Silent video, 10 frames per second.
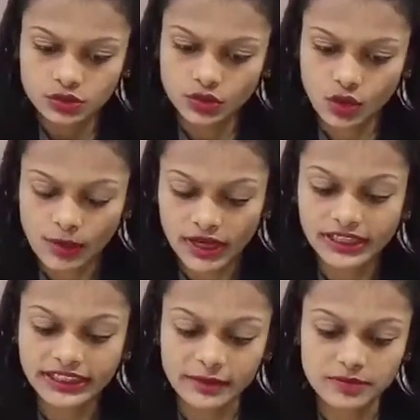
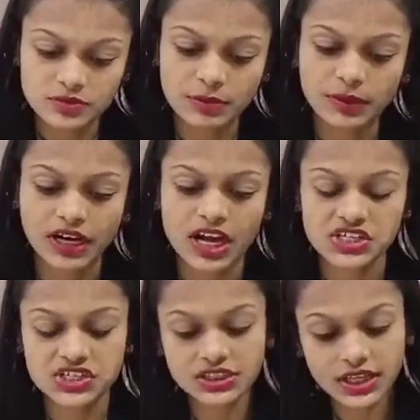नवभारत टाइम्स में
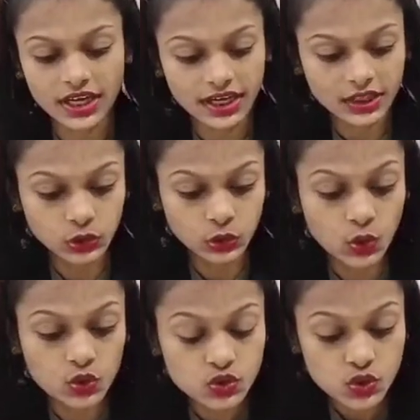प्रकाशित है
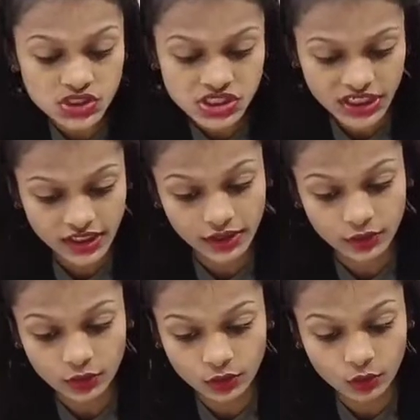206
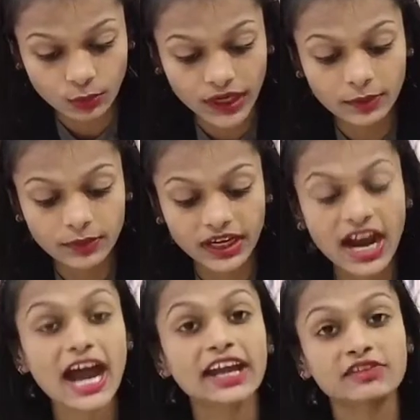करोड़ रुपए में
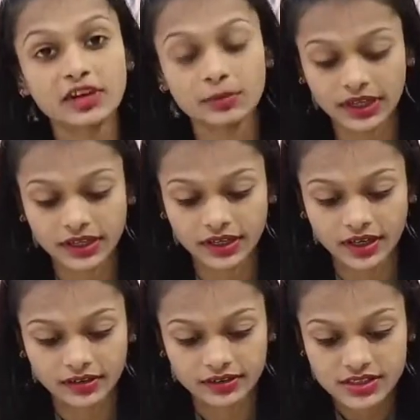हाईवे
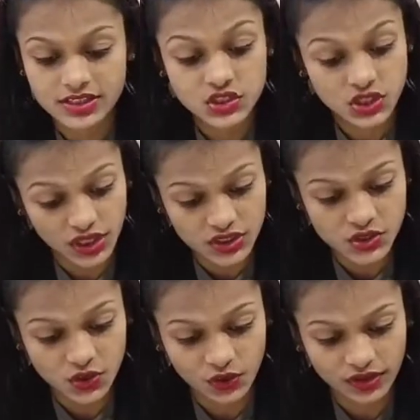बनेगा
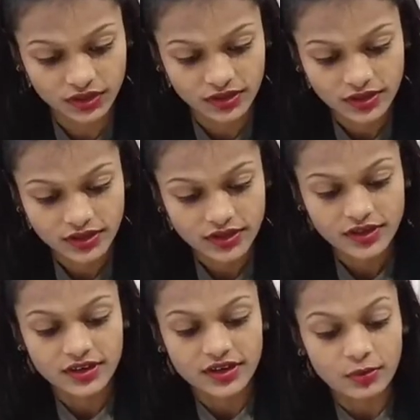चकाचौक
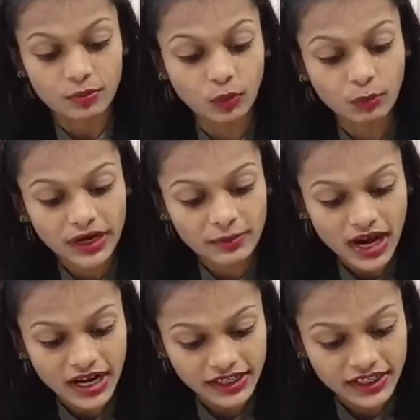मुंबई
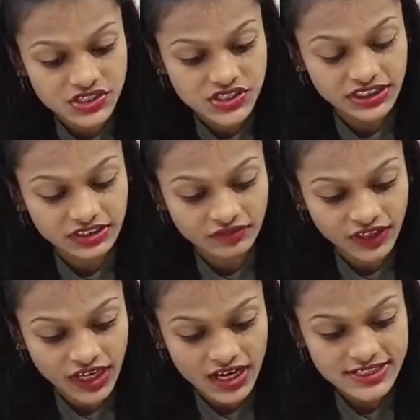महानगर क्षेत्र
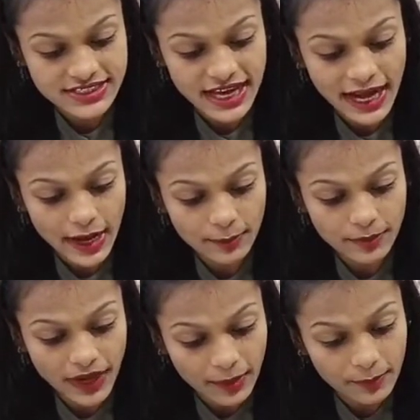विकास एम
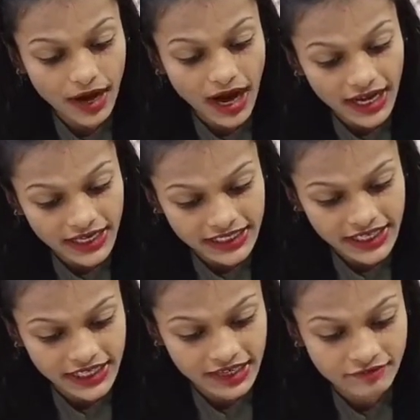एम आर
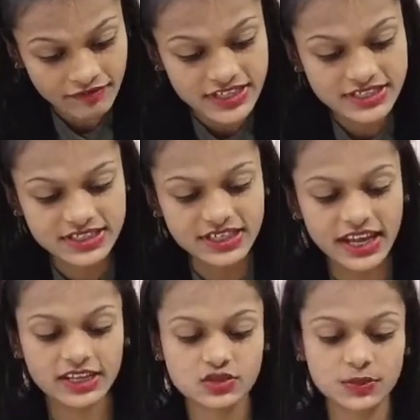डी ने वेस्टर्न
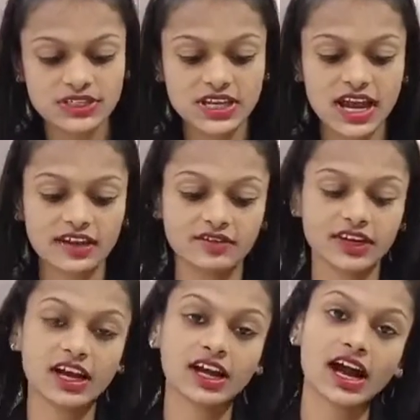एक्सप्रेस हाईवे
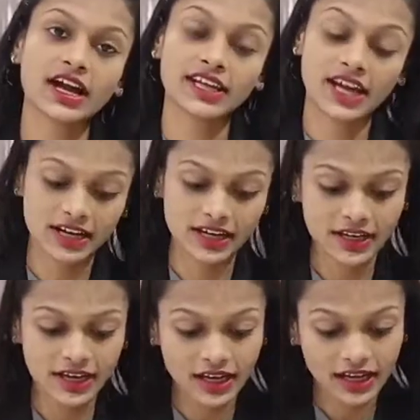का कार्यालय
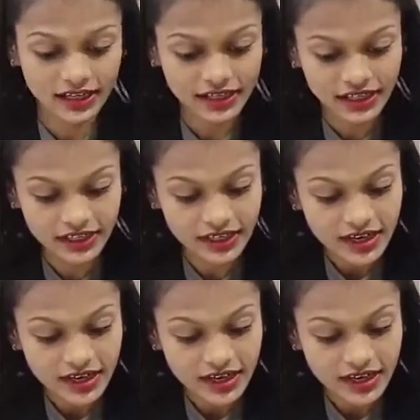करने